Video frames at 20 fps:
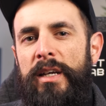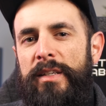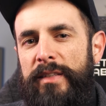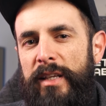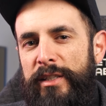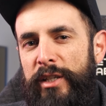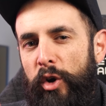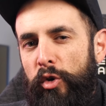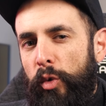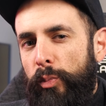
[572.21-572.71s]

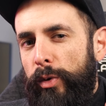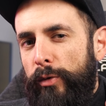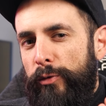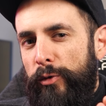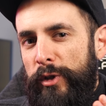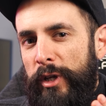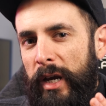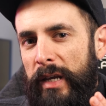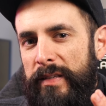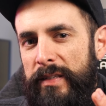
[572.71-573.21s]
c'est-à-dire qu'on peut
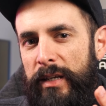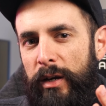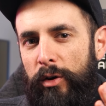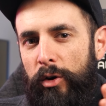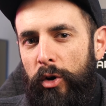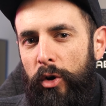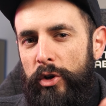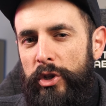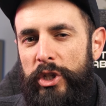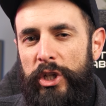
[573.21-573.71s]
venir ici
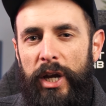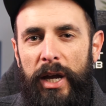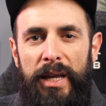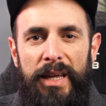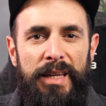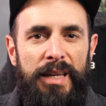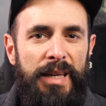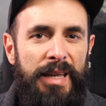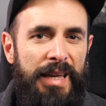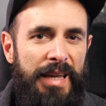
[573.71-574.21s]

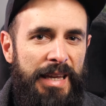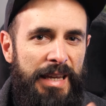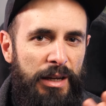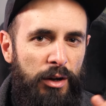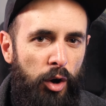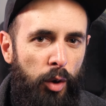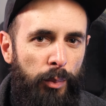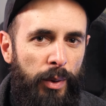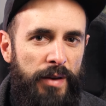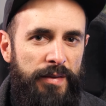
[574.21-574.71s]
retirer et
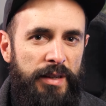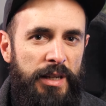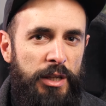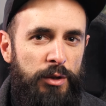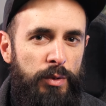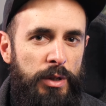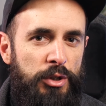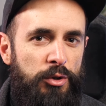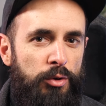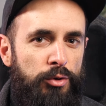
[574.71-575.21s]
remplacer les
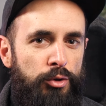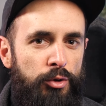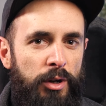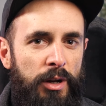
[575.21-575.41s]
switches du